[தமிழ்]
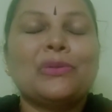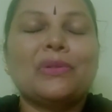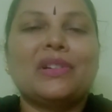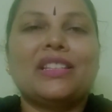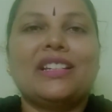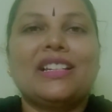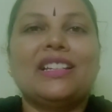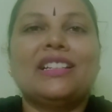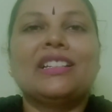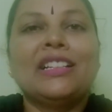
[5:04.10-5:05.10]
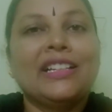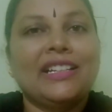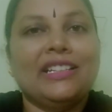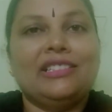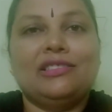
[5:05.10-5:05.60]
ஸோ அதனால்
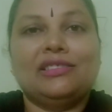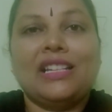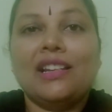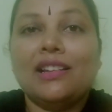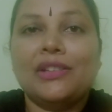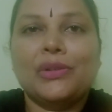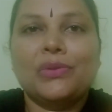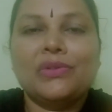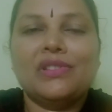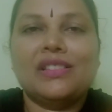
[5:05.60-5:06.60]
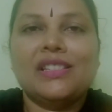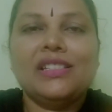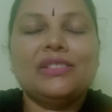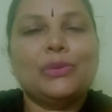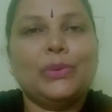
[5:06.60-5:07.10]
நல்லா யோசித்து
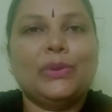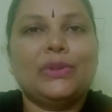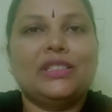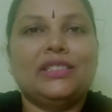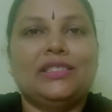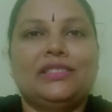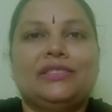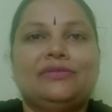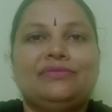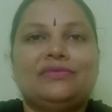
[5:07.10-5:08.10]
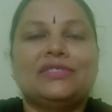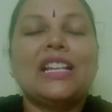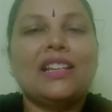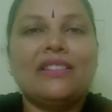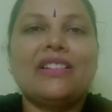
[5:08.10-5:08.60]
ஒரு
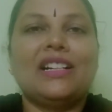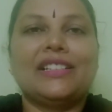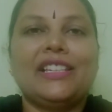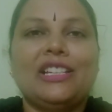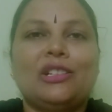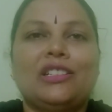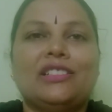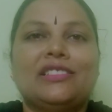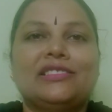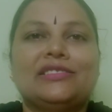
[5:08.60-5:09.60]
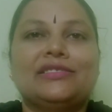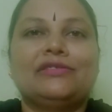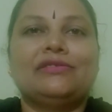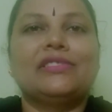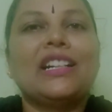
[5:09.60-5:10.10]
நல்ல வாழ்க்கையாக
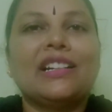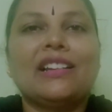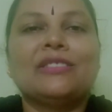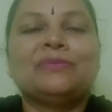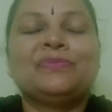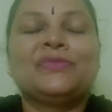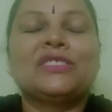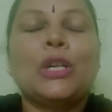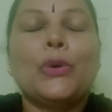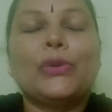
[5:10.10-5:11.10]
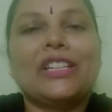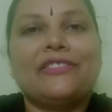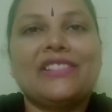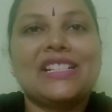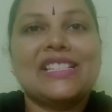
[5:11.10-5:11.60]
வாழலாம் ஓகே
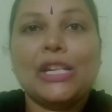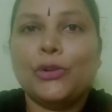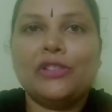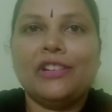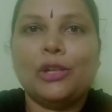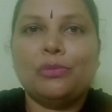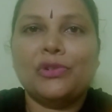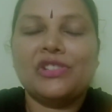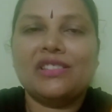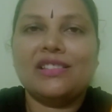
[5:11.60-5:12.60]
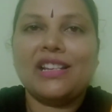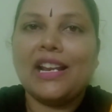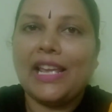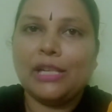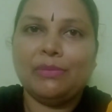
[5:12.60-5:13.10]
ஃப்ரெண்ட்ஸ் என்னோடய வீடியோ பிடிச்சிருந்ததுன்னா
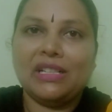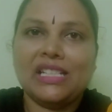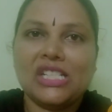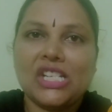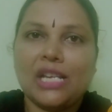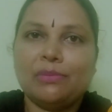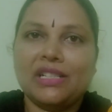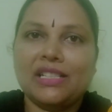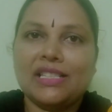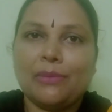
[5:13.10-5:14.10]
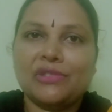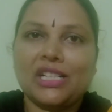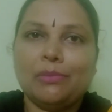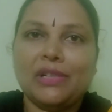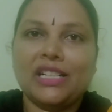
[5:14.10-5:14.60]
லைக் பண்ணுங்கள் ஷேர் பண்ணுங்கள்
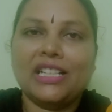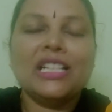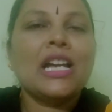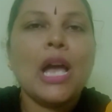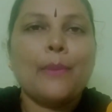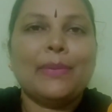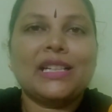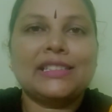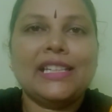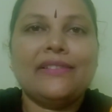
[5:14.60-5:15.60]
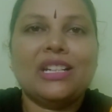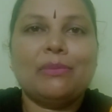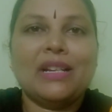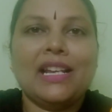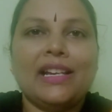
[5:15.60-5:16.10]
சப்ஸ்கிரைப் பண்ணுங்கள் பக்கத்துலேயே வர
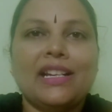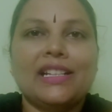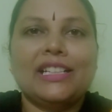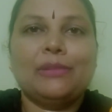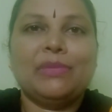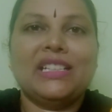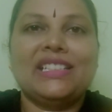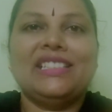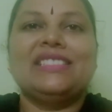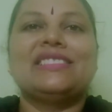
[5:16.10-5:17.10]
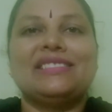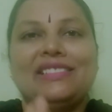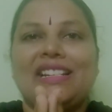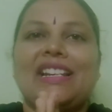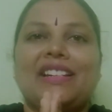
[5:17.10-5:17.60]
பெல்லைக்கான கிளிக் பண்ணுங்கள்
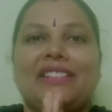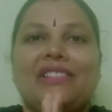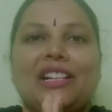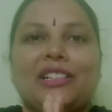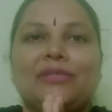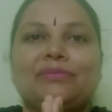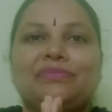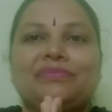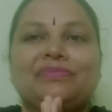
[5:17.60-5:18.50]
நன்றி வணக்கம்